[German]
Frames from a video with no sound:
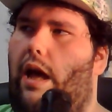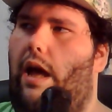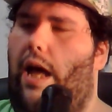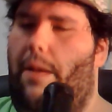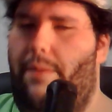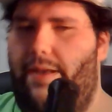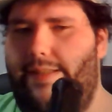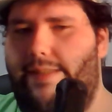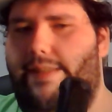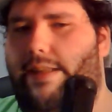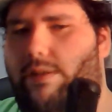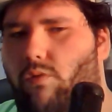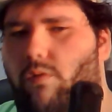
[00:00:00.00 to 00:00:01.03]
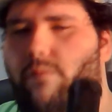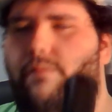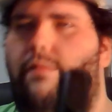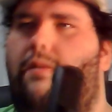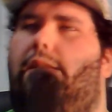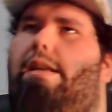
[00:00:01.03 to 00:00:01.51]
Aber ist es halt so?
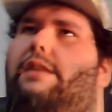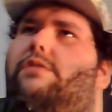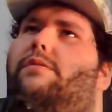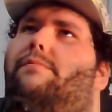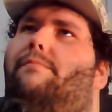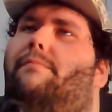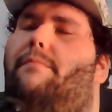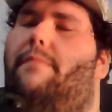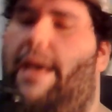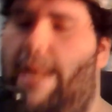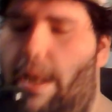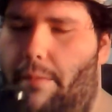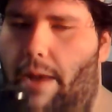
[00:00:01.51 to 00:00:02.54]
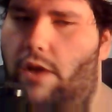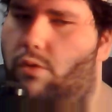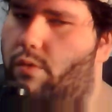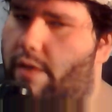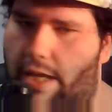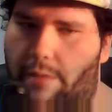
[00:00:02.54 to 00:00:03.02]
Also meiner
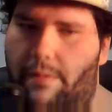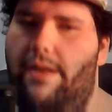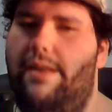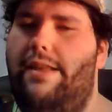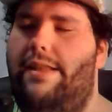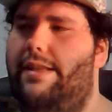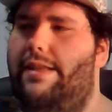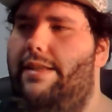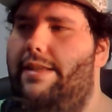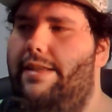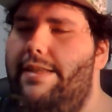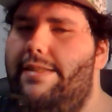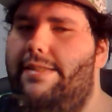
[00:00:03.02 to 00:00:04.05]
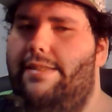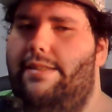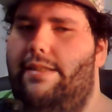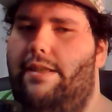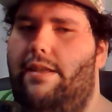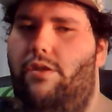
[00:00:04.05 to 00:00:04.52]
Meinung eben ist
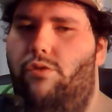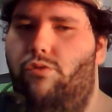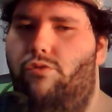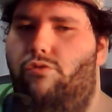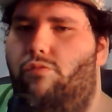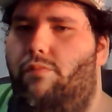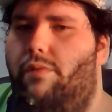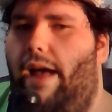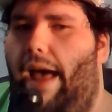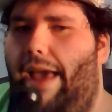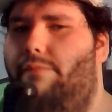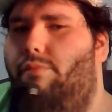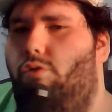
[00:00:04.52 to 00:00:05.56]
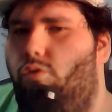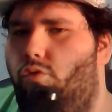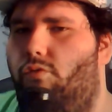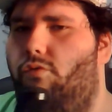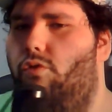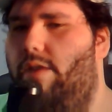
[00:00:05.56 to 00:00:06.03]
YouTube ein
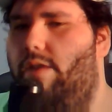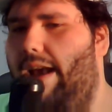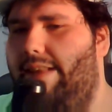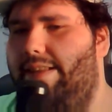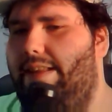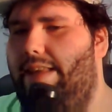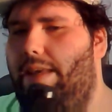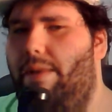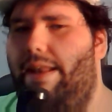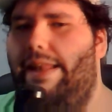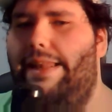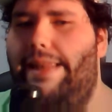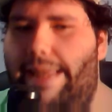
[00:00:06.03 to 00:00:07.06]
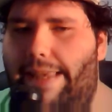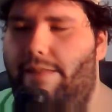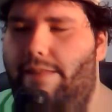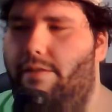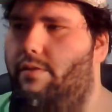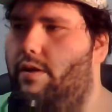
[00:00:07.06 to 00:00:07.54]
Beruf und gleichzeitig eben
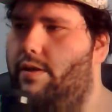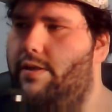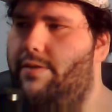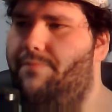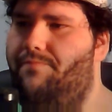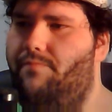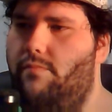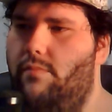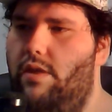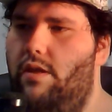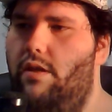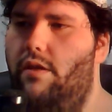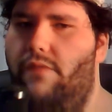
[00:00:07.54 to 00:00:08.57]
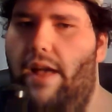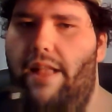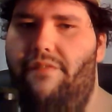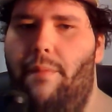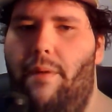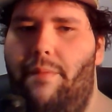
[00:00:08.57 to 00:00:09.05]
nicht. Weil
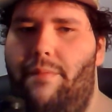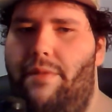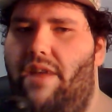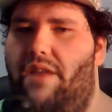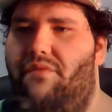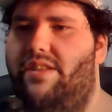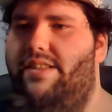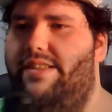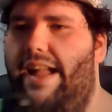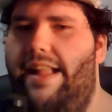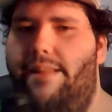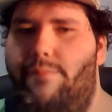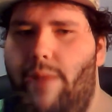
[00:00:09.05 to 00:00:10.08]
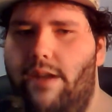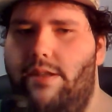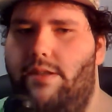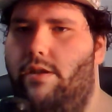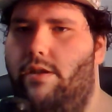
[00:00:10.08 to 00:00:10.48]
wenn man mit etwas Geld macht